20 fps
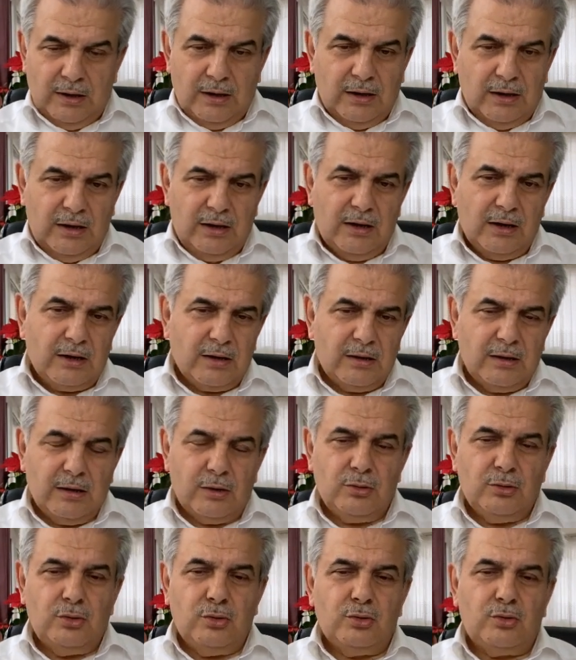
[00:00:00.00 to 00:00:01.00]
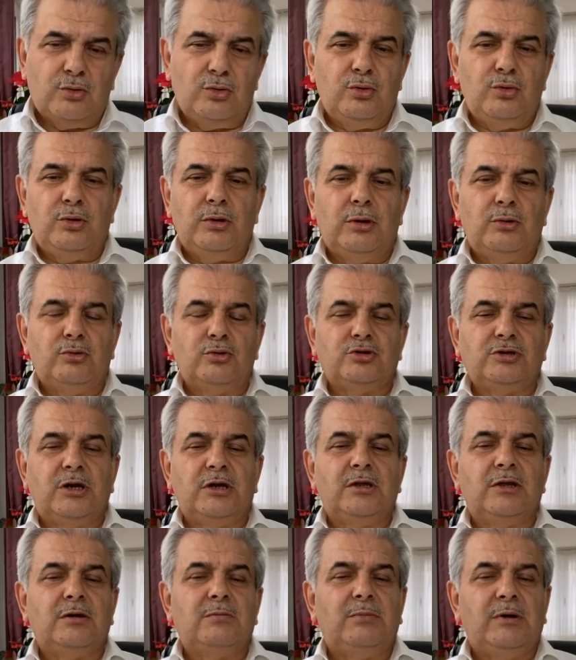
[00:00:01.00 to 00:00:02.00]
Ayaklarını o kuyuya
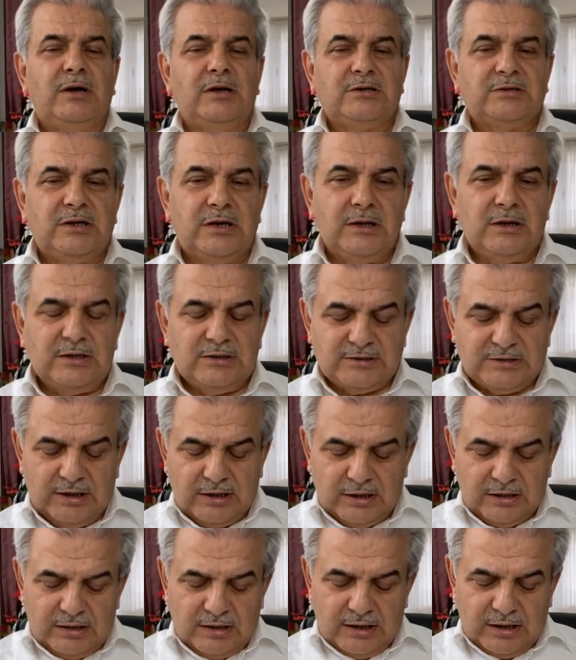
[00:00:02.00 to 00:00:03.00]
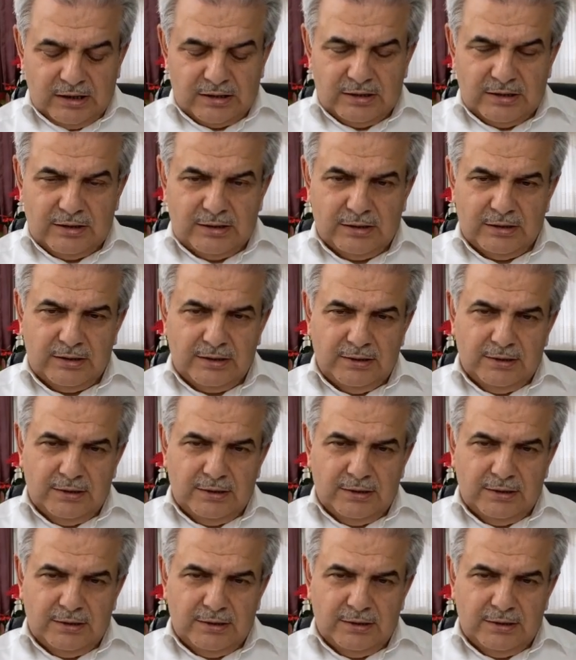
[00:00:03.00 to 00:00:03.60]
uzatır bazen serinlerdi.